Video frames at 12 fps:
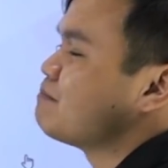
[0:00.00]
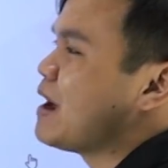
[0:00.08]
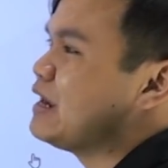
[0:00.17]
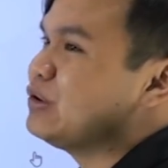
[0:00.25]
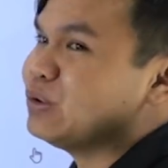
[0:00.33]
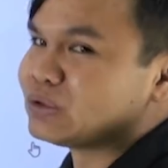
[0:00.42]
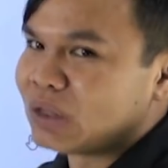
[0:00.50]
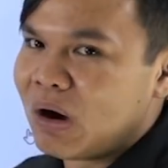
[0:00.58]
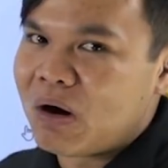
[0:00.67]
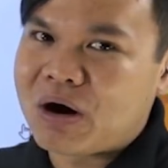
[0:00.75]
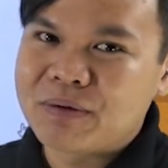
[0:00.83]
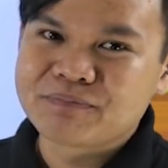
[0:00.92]
ไปดูต่
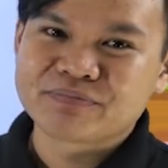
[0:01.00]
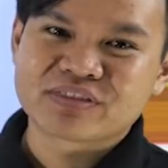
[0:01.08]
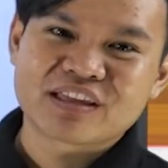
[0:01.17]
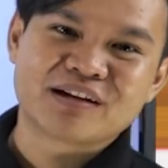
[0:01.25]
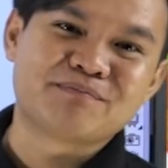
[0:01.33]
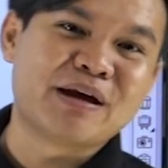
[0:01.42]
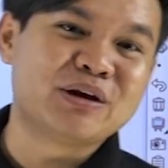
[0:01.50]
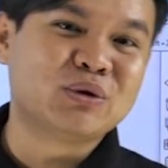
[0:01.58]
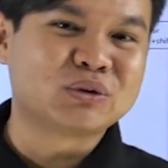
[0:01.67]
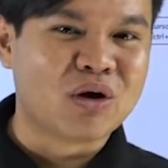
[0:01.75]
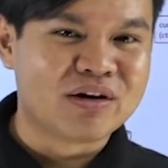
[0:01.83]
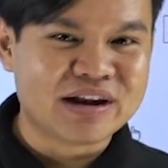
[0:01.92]
อ
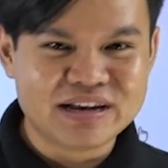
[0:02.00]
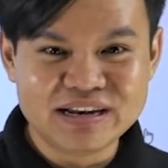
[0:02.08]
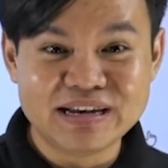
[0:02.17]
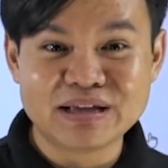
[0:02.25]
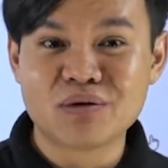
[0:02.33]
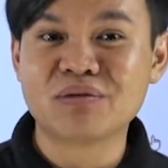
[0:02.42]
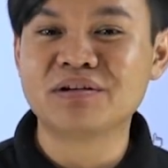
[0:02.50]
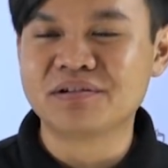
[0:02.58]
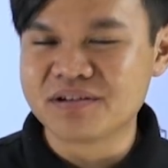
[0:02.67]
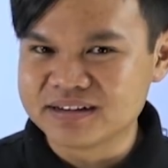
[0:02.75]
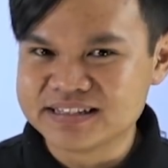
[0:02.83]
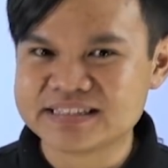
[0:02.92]
ในที่นี้ก็คือ
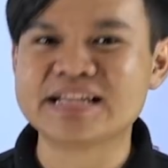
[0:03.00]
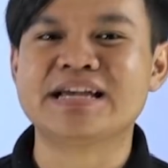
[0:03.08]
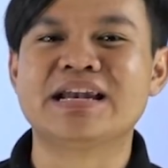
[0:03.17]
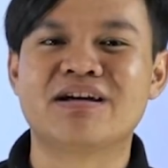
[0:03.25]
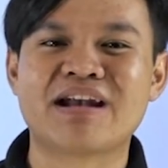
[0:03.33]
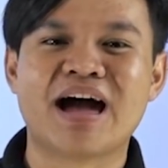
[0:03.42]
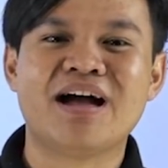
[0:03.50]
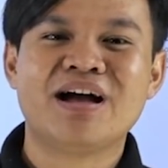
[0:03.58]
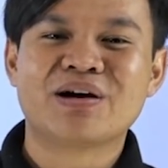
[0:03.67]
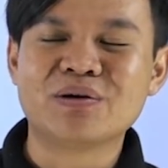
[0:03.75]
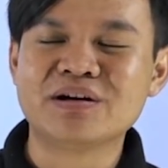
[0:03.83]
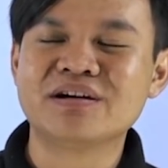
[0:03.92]
เรื่องที่4แล้วล่ะ
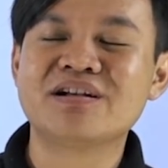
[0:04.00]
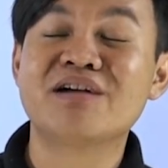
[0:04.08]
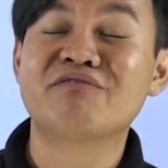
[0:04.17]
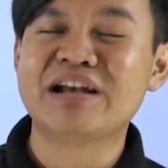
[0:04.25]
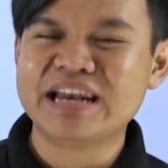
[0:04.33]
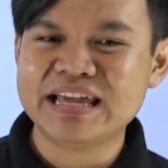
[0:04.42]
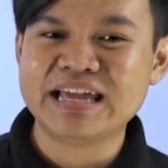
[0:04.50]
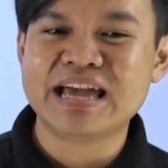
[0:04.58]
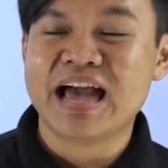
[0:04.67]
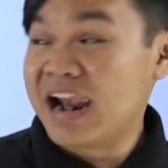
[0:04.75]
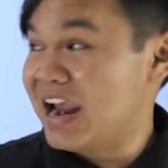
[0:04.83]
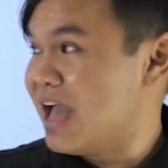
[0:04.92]
ก็คือเรื่องวลี
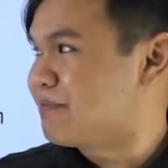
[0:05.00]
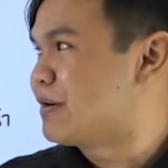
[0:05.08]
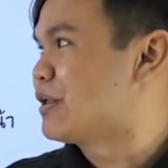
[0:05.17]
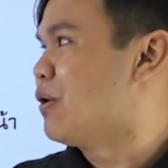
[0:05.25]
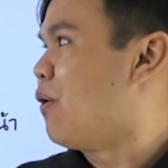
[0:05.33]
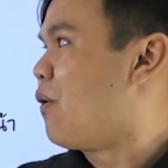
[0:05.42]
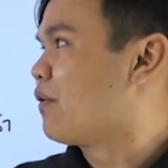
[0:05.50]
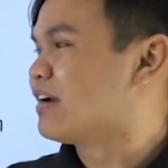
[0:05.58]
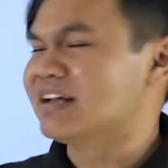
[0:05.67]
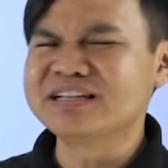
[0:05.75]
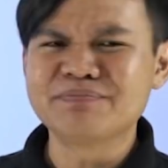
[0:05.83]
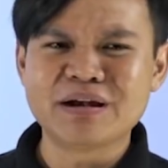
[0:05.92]
และประโยค
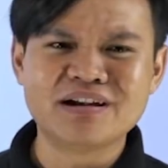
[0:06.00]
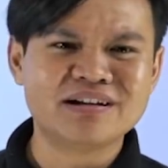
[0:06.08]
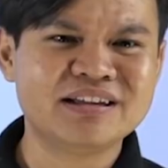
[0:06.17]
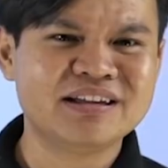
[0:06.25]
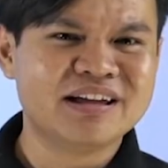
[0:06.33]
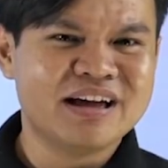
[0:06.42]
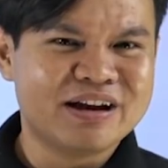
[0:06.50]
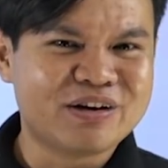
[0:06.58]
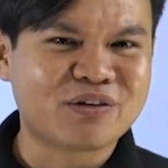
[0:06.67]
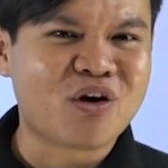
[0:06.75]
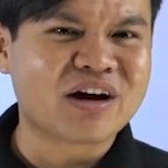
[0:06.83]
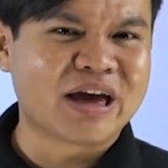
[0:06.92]
นะซึ่งเป็นที่
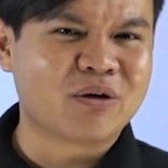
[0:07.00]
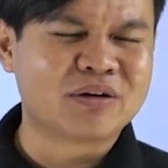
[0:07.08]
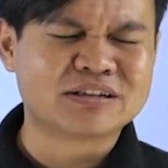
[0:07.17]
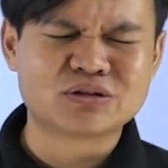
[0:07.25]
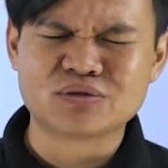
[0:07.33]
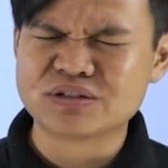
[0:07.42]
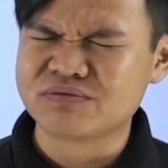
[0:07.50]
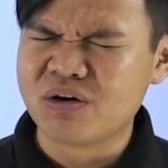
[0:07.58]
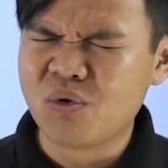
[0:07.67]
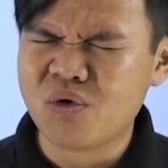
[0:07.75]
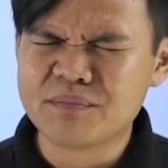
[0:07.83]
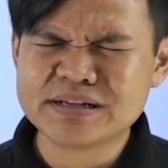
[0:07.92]
น้องๆหลายคนอาจจะรู้สึกว่า
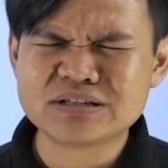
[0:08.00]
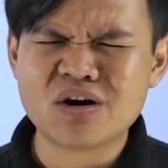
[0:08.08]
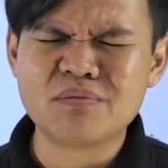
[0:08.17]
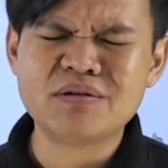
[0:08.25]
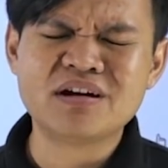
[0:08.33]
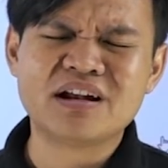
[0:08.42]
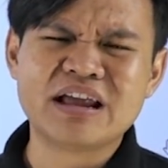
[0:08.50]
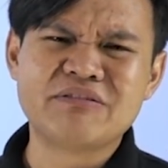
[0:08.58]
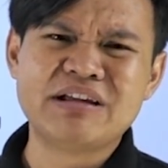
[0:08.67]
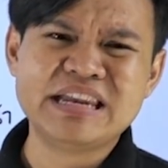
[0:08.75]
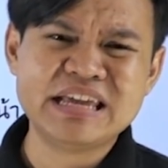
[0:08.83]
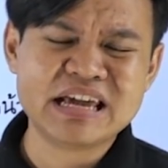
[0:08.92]
โอ้โหไม่ชอบเรื่องอะไร
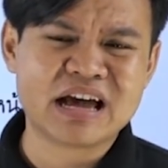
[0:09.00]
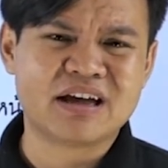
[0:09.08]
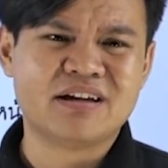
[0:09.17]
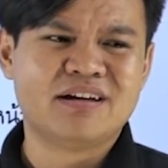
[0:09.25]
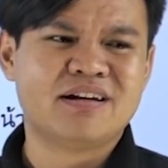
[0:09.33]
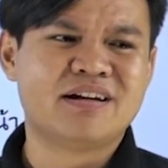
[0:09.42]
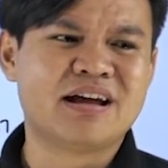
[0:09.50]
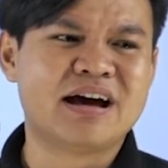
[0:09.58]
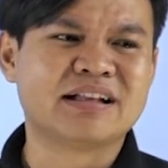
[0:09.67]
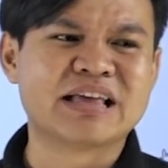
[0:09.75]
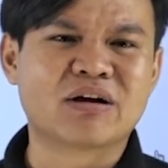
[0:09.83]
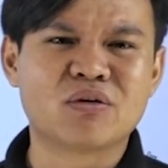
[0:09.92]
วะเนี่ยนะ
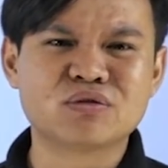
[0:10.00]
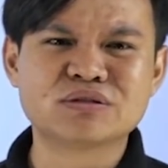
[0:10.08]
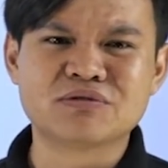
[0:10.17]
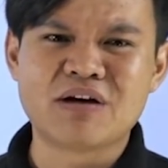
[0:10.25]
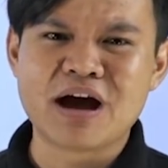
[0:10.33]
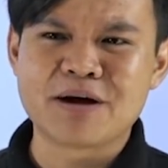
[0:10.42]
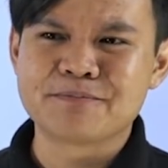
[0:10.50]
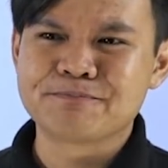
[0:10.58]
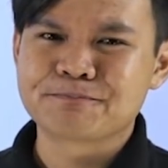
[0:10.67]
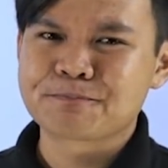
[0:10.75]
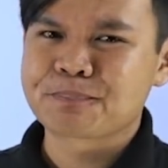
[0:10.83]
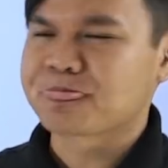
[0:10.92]
แต่ก็รู้สึกว่า
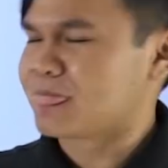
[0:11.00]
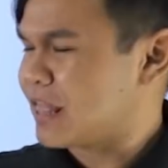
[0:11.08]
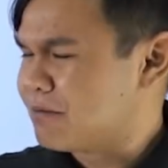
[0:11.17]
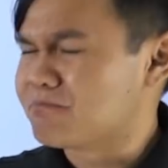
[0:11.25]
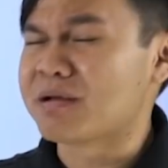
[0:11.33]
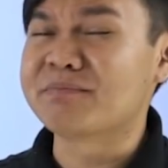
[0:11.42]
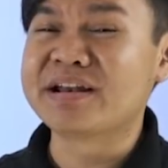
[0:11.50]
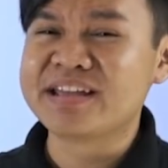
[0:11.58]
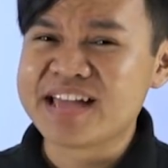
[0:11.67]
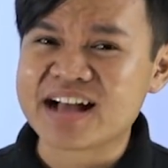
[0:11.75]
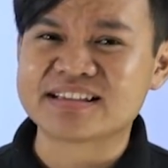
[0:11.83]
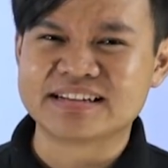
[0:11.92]
มันไม่ได้
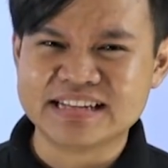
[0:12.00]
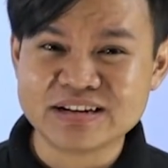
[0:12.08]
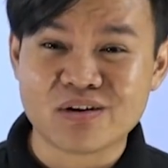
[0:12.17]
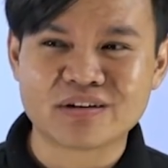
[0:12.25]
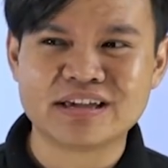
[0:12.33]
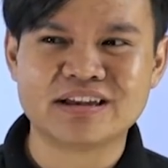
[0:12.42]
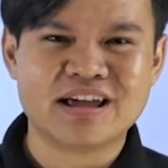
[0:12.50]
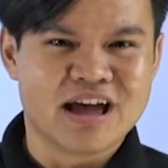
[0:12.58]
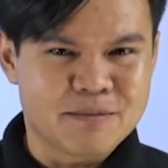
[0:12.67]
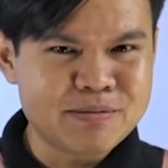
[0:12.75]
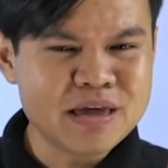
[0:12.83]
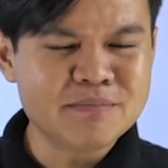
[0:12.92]
ยากอย่างที่น้องคิด
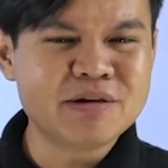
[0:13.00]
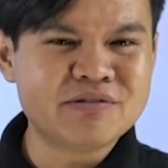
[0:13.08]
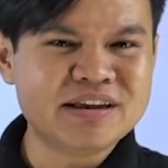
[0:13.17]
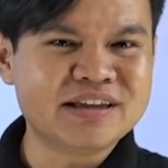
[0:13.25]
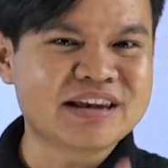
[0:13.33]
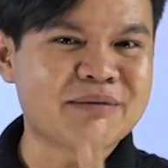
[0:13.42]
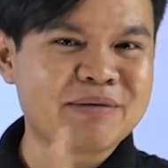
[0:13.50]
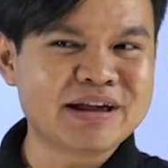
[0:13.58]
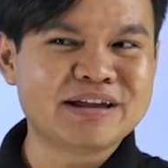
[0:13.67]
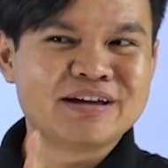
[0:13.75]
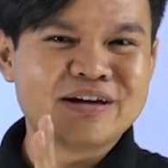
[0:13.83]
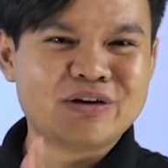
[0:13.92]
พี่มีวิธีทำให้
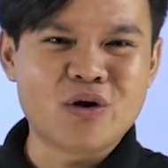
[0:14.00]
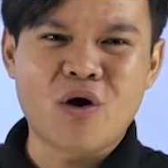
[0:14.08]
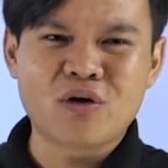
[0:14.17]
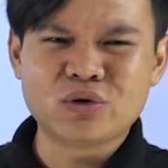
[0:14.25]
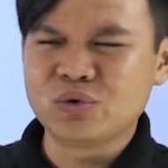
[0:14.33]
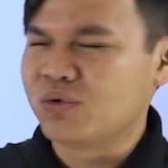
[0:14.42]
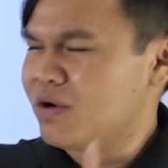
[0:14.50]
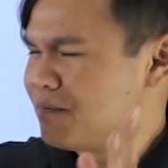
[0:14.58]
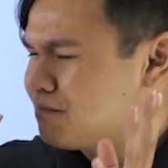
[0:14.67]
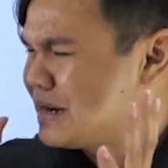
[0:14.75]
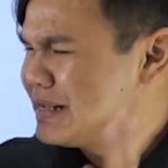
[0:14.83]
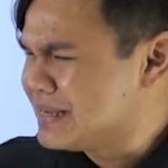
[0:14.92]
น้องดู
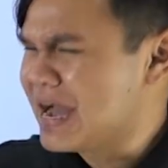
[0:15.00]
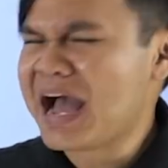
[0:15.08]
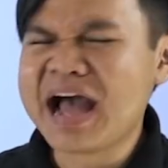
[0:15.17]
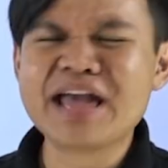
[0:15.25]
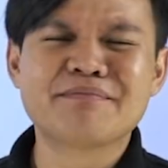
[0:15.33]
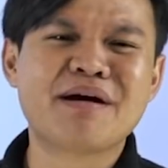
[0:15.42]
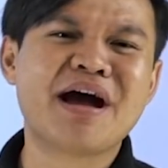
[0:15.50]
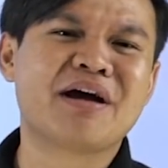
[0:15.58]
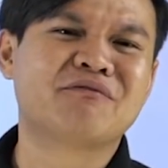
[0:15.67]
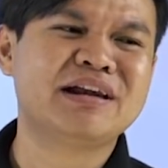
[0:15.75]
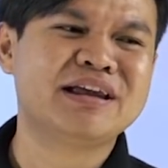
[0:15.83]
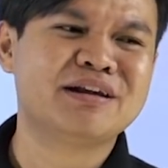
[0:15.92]
มันง่ายมาก
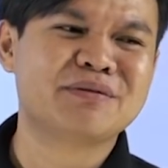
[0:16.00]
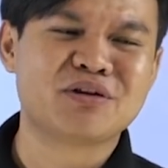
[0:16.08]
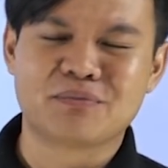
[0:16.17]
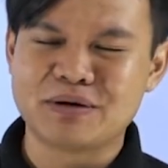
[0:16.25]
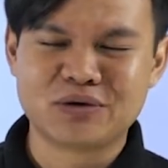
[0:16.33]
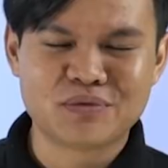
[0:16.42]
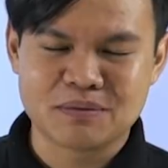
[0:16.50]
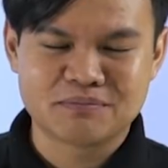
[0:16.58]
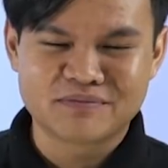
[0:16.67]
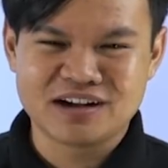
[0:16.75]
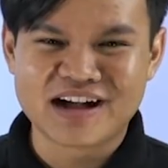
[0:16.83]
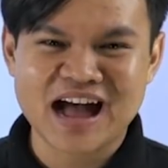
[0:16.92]
วลีและประโยคมันดูแบบ
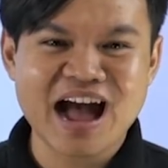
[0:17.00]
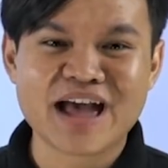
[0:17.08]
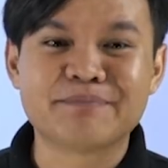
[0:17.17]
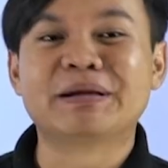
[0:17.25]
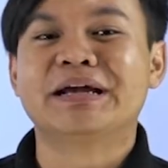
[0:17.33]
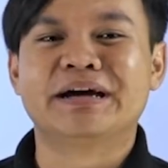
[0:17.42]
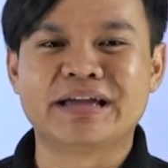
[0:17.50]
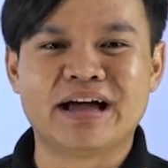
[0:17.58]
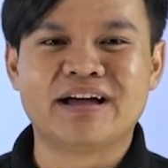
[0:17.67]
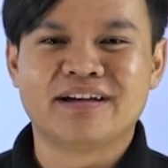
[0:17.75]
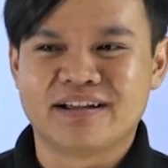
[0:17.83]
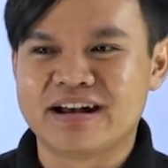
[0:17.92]
ง่ายไปเลย
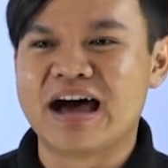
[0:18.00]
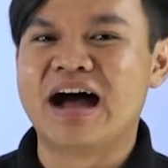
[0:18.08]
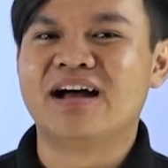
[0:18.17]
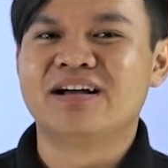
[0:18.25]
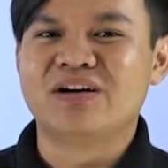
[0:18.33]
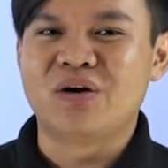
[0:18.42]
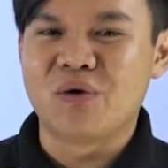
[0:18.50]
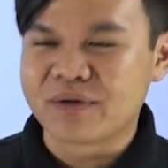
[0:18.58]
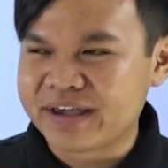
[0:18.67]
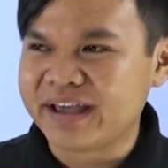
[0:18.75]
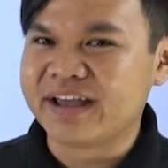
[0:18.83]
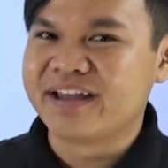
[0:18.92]
อะนะโอ
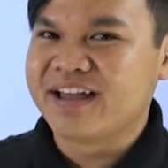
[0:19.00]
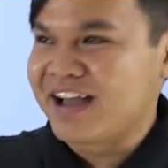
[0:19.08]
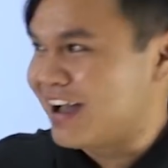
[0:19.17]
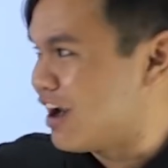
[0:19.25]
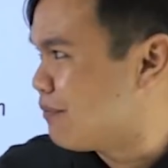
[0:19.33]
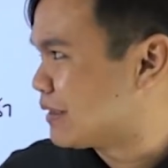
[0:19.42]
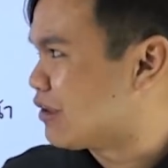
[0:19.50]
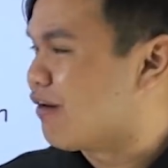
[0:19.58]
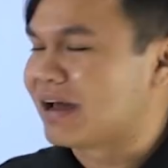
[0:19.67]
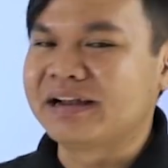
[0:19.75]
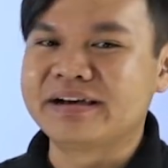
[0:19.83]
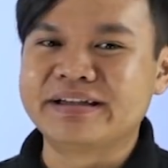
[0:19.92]
เคงั้นเรามาต่อ
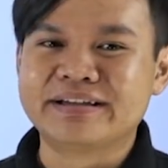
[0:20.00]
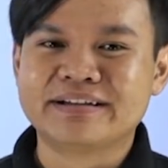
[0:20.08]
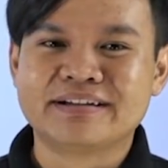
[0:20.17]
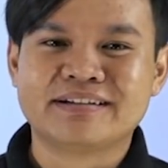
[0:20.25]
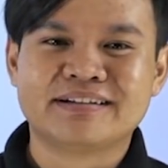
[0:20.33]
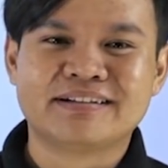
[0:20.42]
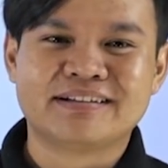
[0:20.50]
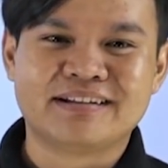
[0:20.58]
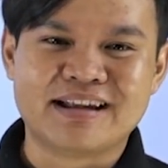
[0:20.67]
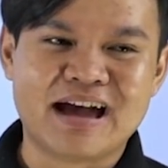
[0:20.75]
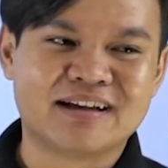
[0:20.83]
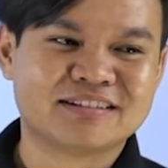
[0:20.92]
กันเลย
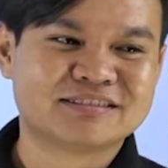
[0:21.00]
นะ